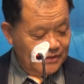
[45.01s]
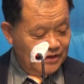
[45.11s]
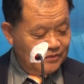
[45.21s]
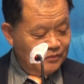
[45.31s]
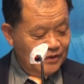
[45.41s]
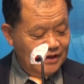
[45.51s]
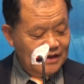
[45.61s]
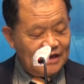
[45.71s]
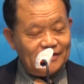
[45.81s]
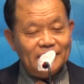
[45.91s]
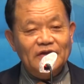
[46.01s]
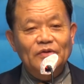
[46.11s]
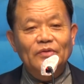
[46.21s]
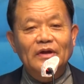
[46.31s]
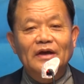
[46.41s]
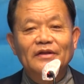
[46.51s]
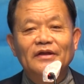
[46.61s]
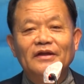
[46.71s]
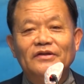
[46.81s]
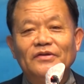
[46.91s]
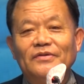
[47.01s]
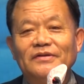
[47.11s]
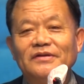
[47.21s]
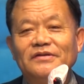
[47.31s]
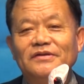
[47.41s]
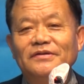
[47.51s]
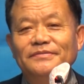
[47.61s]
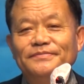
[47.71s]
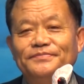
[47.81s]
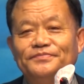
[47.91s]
이름이 안 기록이 안돼 있죠 그렇죠